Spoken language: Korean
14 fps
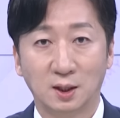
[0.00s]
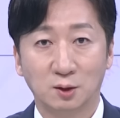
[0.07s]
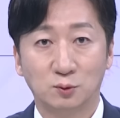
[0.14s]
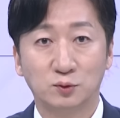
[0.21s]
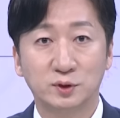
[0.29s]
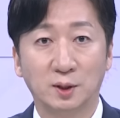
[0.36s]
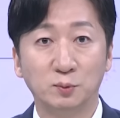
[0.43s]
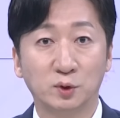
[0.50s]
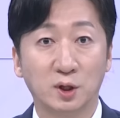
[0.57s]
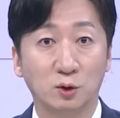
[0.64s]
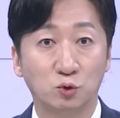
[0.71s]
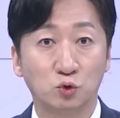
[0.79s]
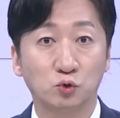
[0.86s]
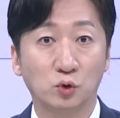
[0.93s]
국산
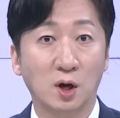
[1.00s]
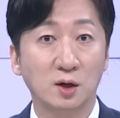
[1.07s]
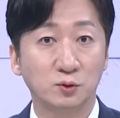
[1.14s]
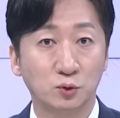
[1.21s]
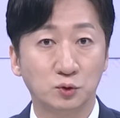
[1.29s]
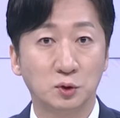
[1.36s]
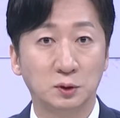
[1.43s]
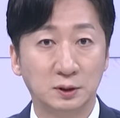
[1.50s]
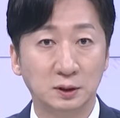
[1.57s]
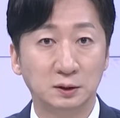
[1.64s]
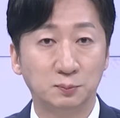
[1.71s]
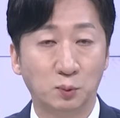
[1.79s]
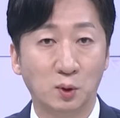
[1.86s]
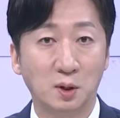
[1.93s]
무기의 추가 수출
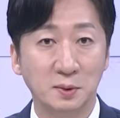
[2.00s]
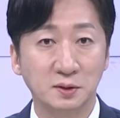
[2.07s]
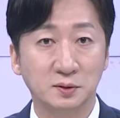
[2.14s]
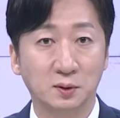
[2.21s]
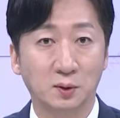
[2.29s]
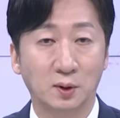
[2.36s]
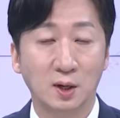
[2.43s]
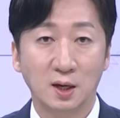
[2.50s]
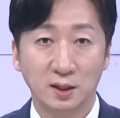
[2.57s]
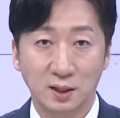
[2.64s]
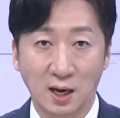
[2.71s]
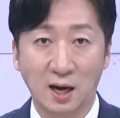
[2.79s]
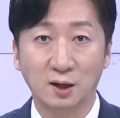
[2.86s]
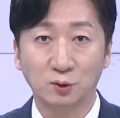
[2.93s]
등을 포함해서
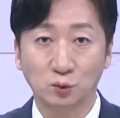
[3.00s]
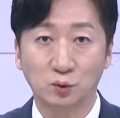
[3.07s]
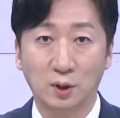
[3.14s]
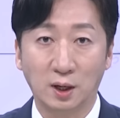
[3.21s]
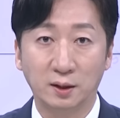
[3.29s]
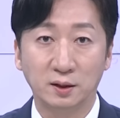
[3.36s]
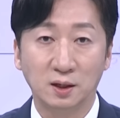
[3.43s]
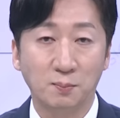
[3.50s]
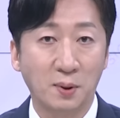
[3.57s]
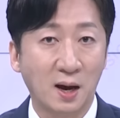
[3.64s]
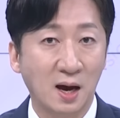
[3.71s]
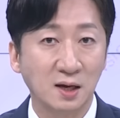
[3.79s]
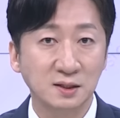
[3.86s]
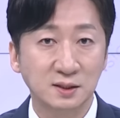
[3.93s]
양국 간 이
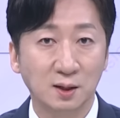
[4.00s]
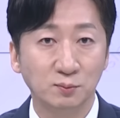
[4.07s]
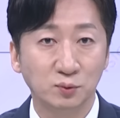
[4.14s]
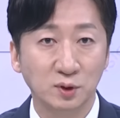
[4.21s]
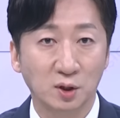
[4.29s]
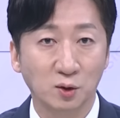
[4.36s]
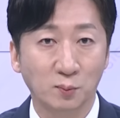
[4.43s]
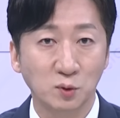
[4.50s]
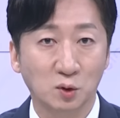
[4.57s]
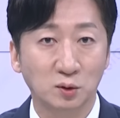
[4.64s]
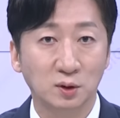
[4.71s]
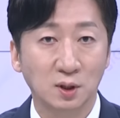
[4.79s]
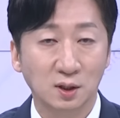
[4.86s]
방산 분야 협력을